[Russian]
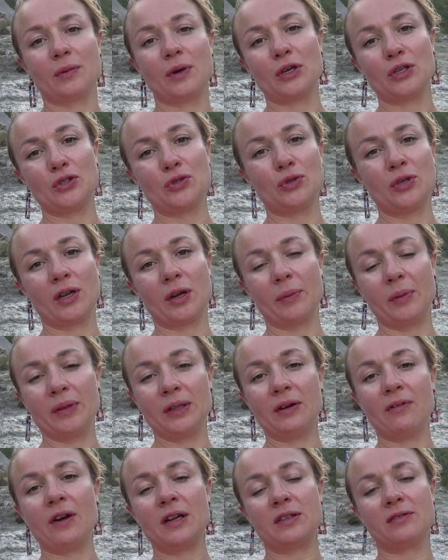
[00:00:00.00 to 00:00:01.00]
хочу
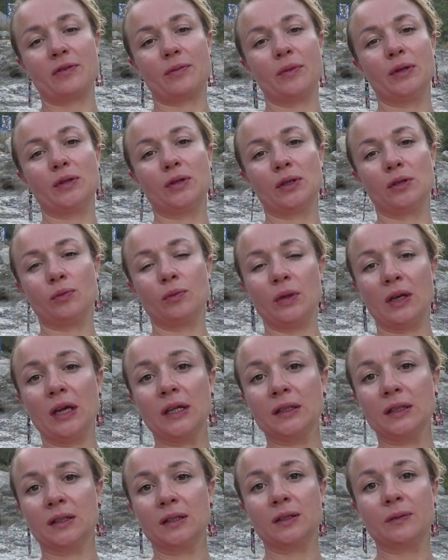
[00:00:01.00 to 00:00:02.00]
рекомендовать вам этот,
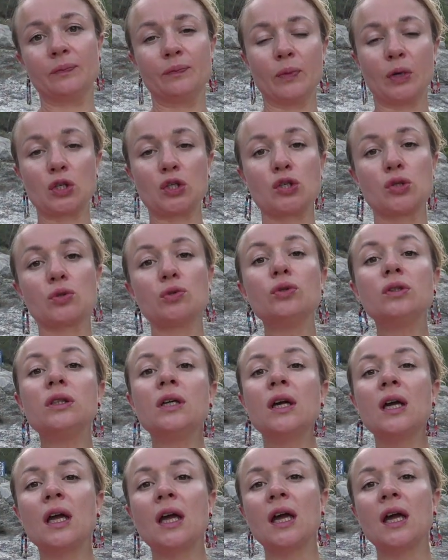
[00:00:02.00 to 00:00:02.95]
этот маршрут.